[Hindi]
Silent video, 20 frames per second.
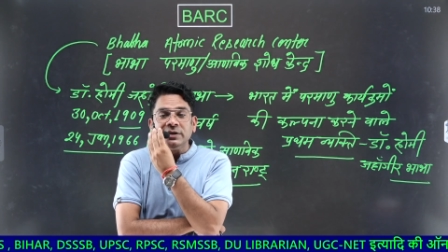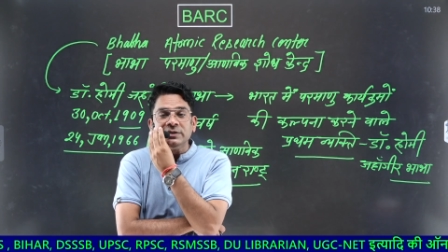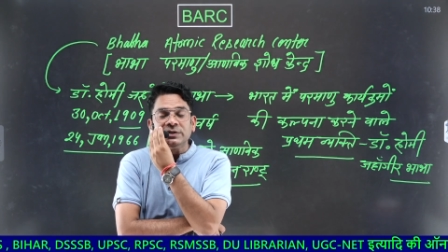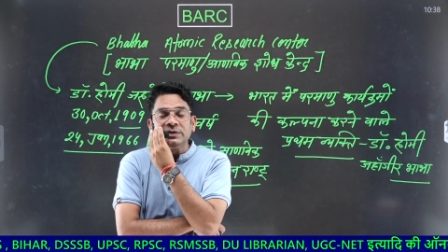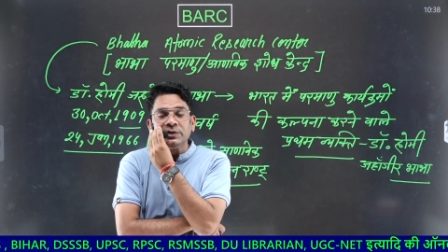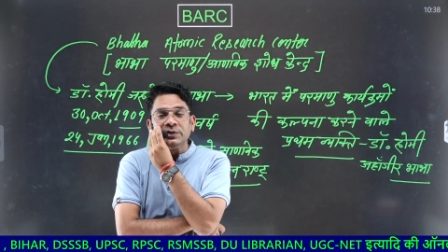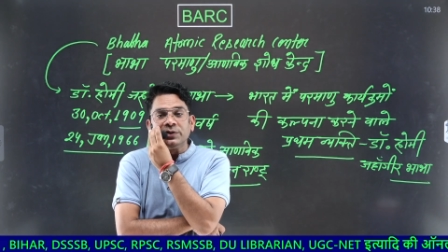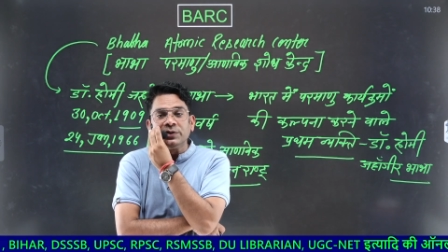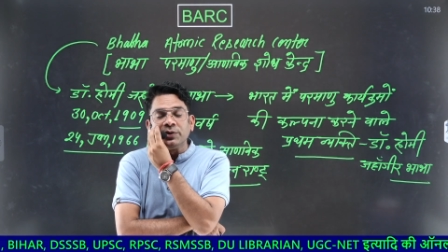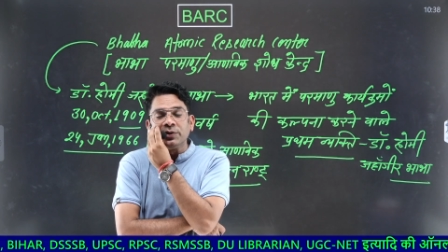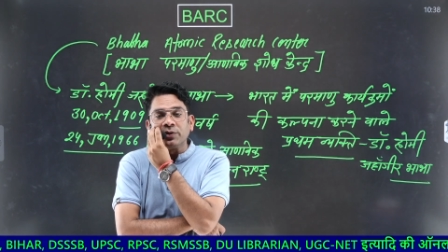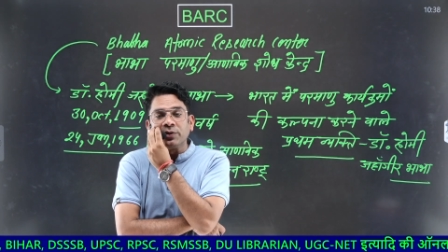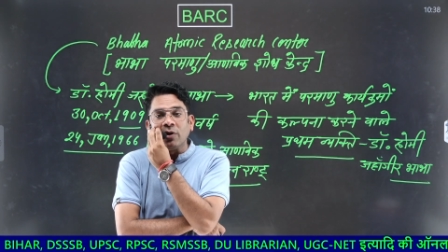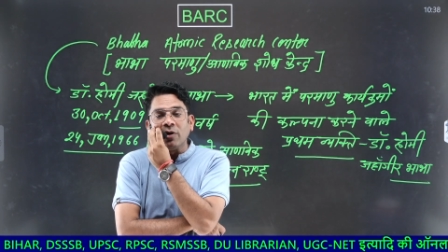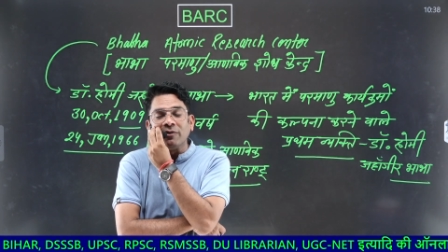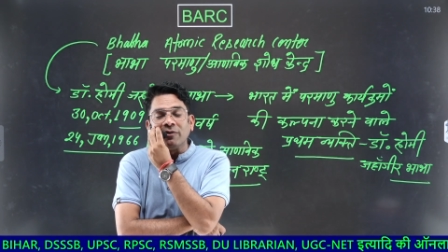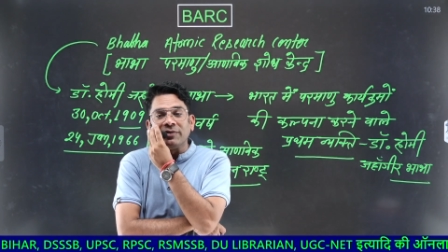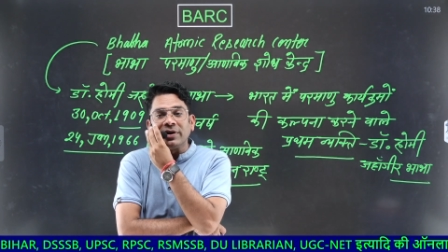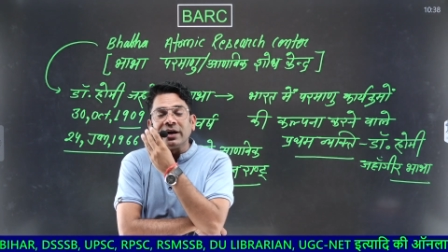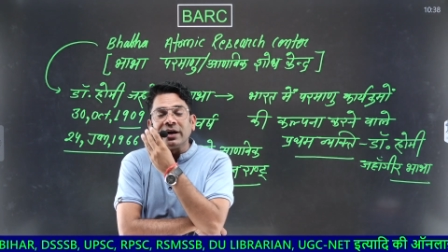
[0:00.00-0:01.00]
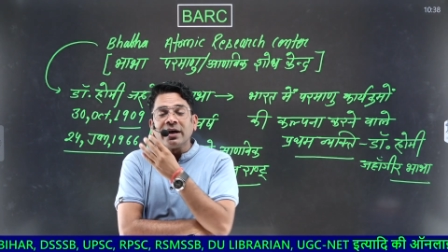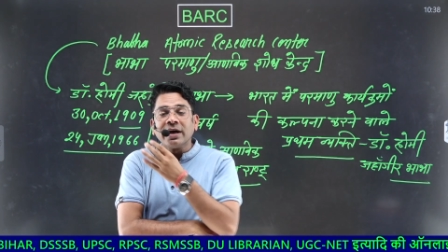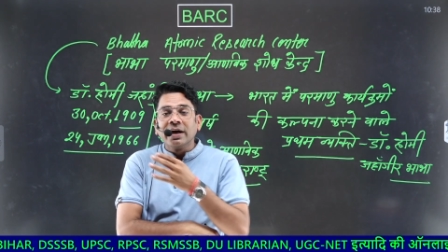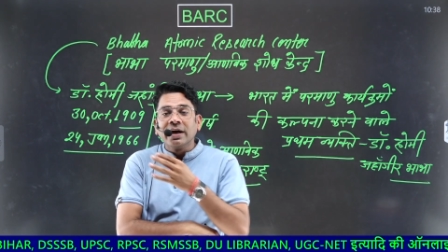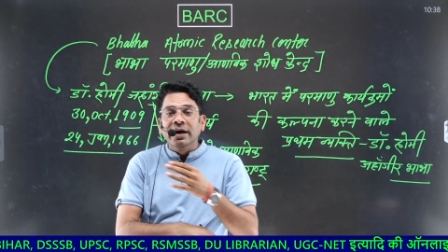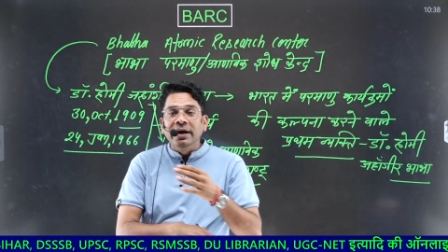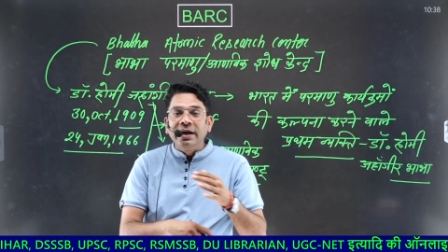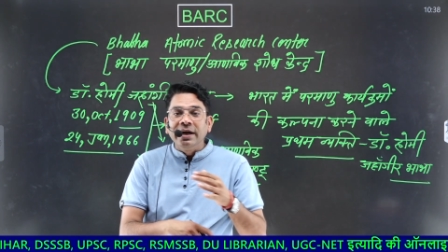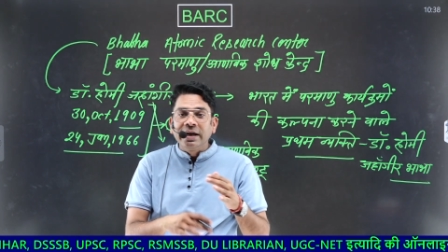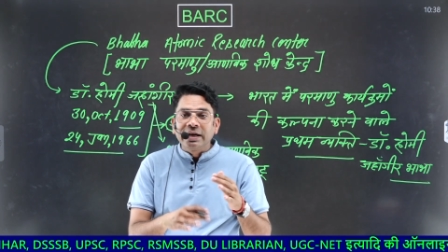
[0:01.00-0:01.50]
इंस्टीट्यूट ऑफ
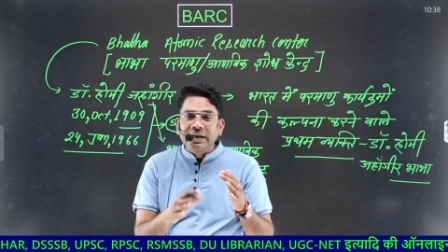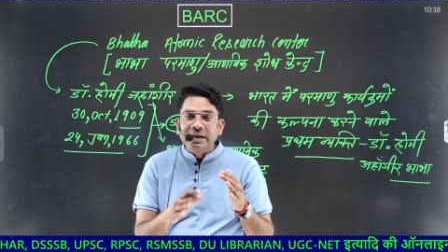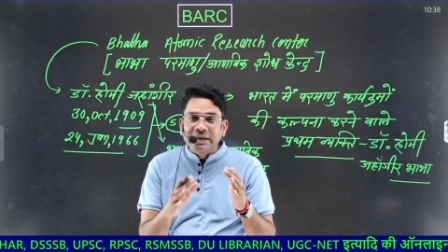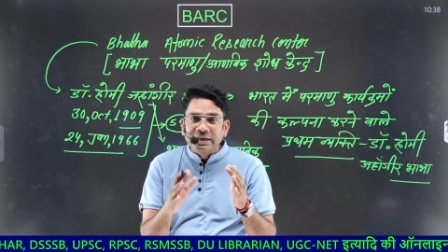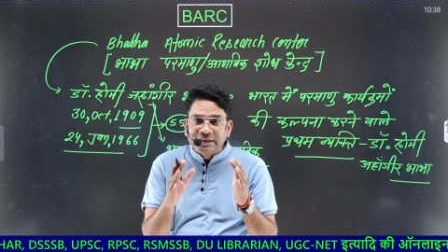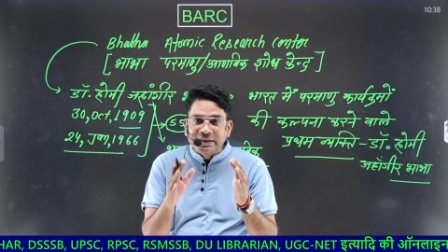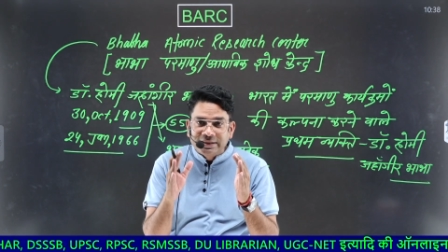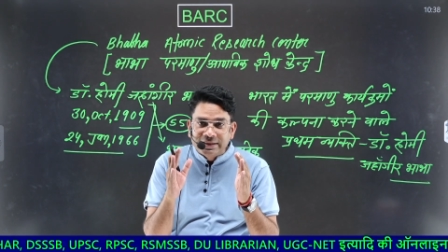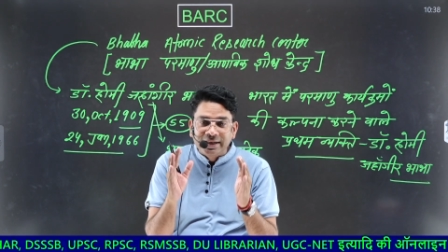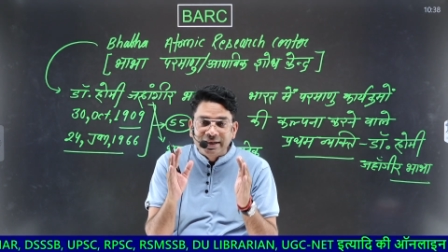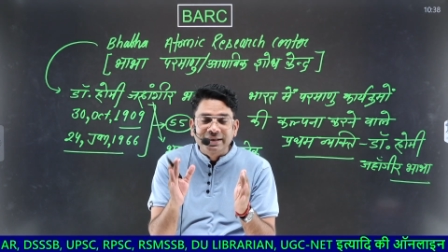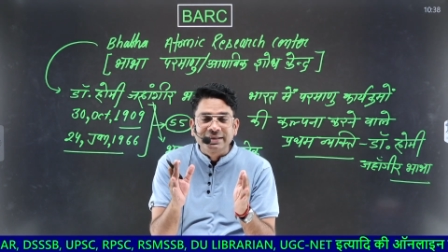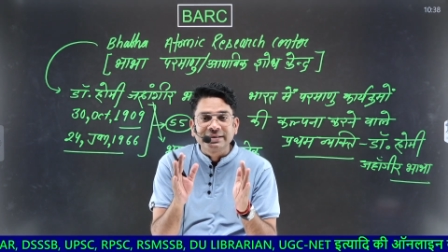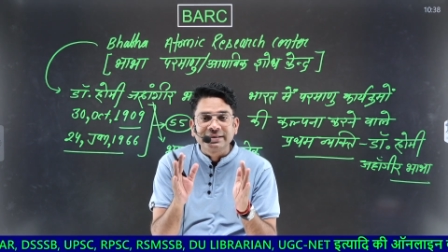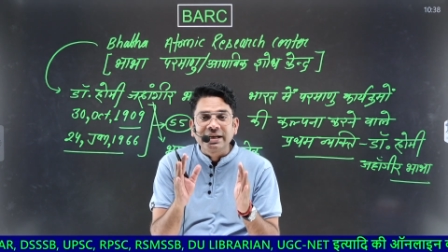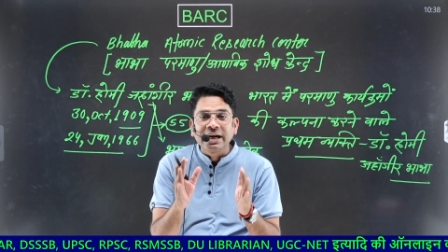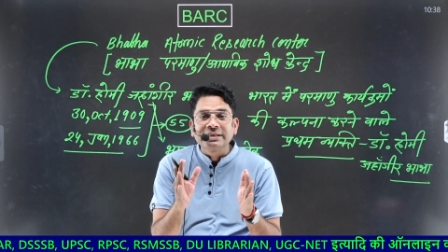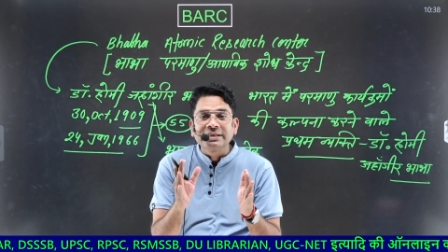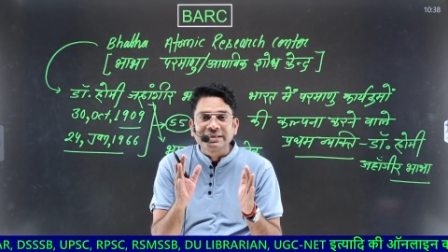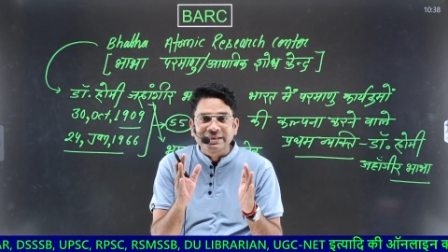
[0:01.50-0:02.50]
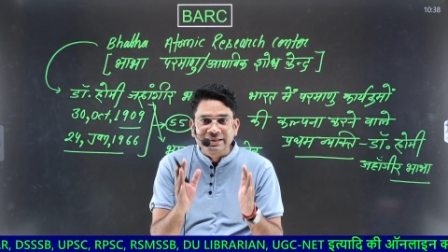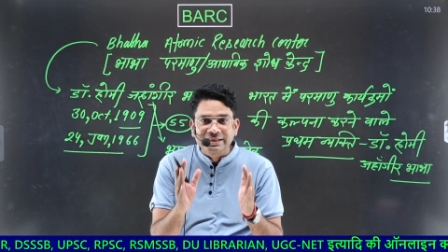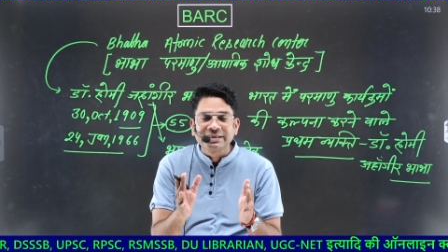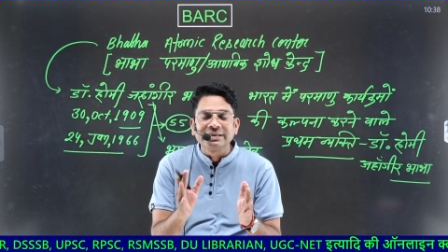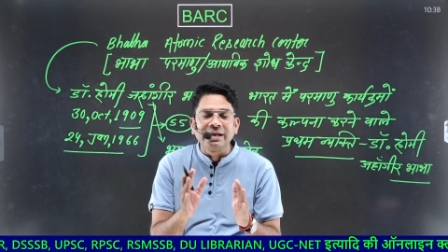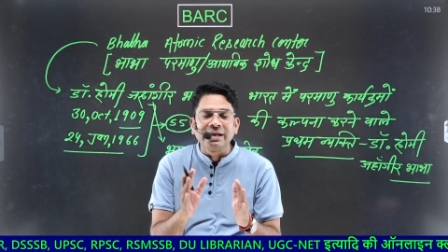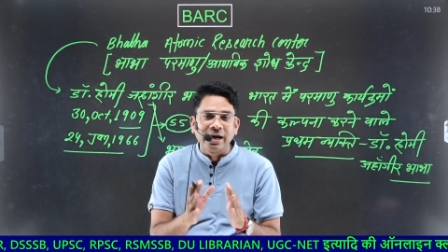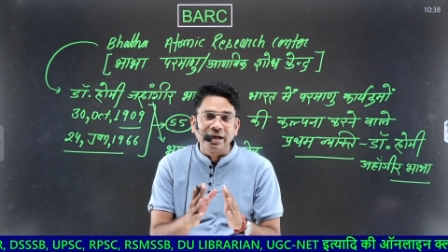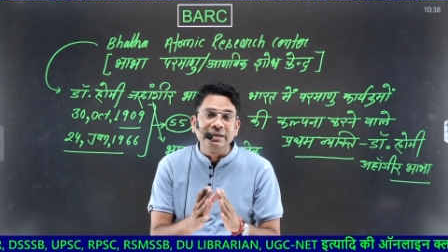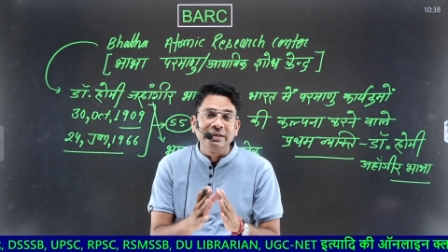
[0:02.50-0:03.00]
एक रिसर्च का
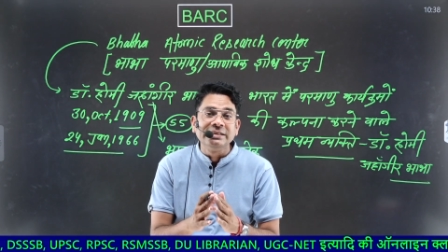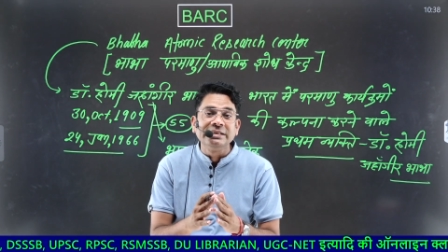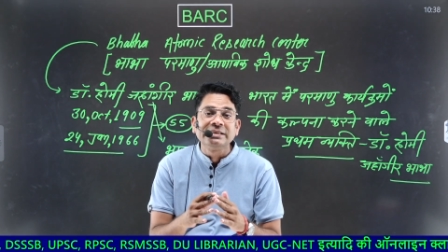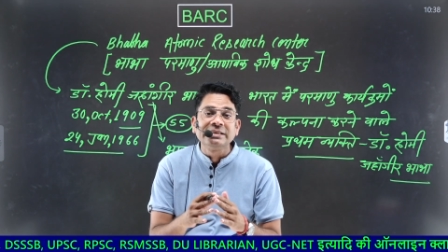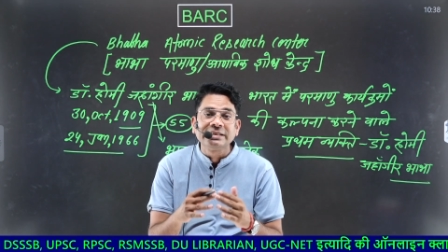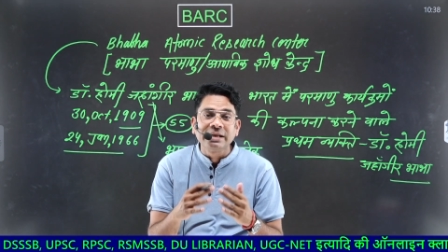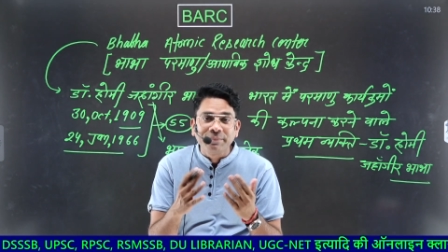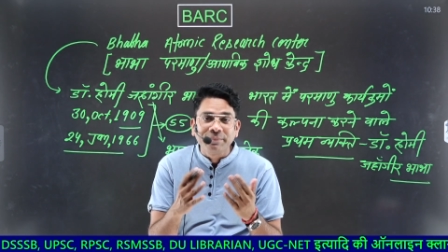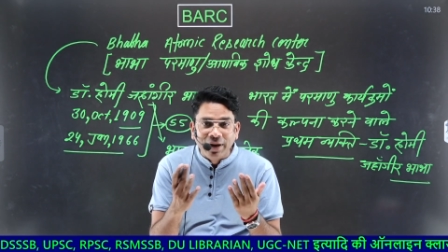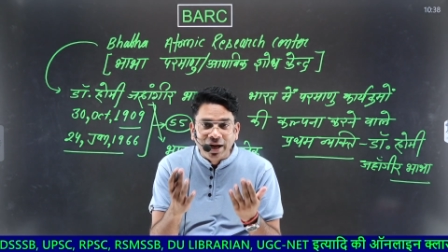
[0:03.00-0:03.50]
संस्थान जिसके